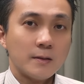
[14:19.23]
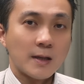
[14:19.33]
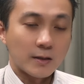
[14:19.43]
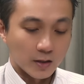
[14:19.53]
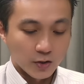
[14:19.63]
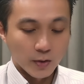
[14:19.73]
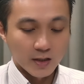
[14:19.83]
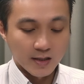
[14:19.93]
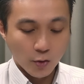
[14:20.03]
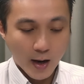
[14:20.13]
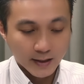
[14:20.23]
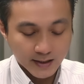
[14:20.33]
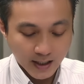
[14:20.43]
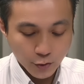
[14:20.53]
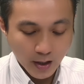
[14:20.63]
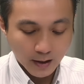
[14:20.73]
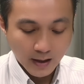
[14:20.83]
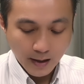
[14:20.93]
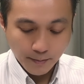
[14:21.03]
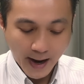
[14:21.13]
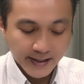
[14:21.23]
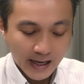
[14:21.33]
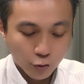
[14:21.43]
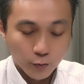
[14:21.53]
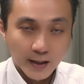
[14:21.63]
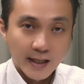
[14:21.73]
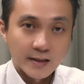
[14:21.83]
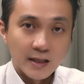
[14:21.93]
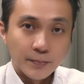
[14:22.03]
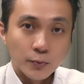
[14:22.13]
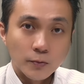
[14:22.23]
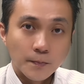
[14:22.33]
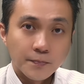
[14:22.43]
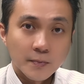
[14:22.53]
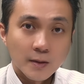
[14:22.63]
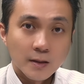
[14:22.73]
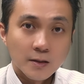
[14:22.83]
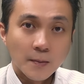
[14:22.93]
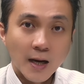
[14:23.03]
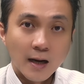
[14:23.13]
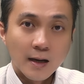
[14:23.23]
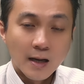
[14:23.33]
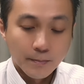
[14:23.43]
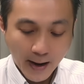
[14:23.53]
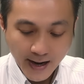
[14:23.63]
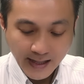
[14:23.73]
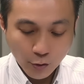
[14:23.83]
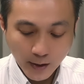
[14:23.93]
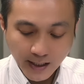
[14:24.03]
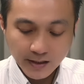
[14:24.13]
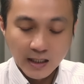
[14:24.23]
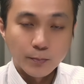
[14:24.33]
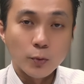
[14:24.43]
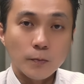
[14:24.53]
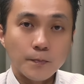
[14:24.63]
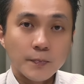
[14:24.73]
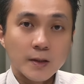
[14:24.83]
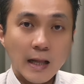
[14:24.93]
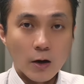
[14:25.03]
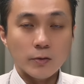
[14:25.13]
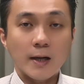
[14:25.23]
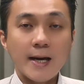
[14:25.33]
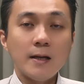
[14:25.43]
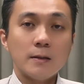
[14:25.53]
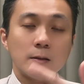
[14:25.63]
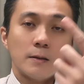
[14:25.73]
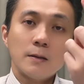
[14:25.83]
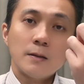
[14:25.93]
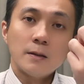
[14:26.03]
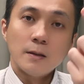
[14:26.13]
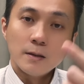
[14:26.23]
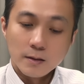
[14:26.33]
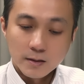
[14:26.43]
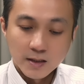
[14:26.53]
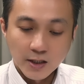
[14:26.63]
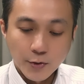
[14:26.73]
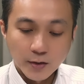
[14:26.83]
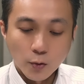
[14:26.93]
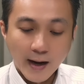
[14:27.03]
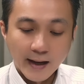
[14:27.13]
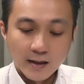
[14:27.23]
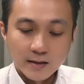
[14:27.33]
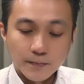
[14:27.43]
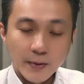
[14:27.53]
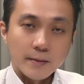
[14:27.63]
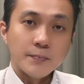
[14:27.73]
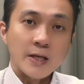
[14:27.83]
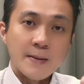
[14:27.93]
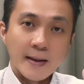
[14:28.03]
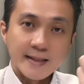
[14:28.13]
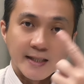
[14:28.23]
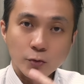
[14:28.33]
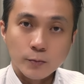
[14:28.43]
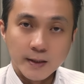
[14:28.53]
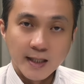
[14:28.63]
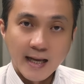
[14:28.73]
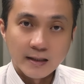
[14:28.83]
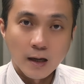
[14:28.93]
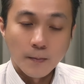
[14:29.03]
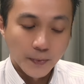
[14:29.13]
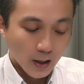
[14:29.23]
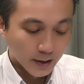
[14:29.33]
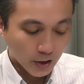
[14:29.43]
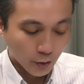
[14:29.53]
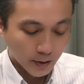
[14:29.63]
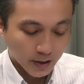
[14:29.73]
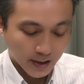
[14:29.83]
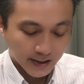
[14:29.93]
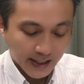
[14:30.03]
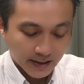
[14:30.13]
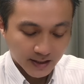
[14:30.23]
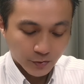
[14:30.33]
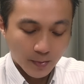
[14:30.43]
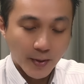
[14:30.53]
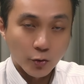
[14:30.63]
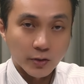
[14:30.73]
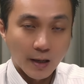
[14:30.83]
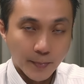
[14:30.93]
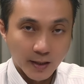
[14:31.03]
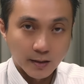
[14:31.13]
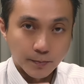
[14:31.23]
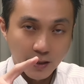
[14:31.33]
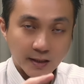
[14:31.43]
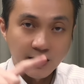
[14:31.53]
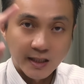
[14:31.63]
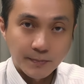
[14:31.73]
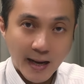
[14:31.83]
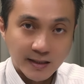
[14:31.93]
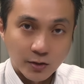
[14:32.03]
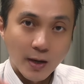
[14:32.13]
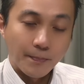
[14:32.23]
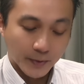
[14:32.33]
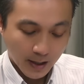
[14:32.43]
那可是问题是你花了几个月买一档股票在底部，有没有买一档股票在底部？然后呢，哎，几个月过来了，你一百三十五 percent 拿到，而且重点是你的三十几万变多少？变成变成七八十万，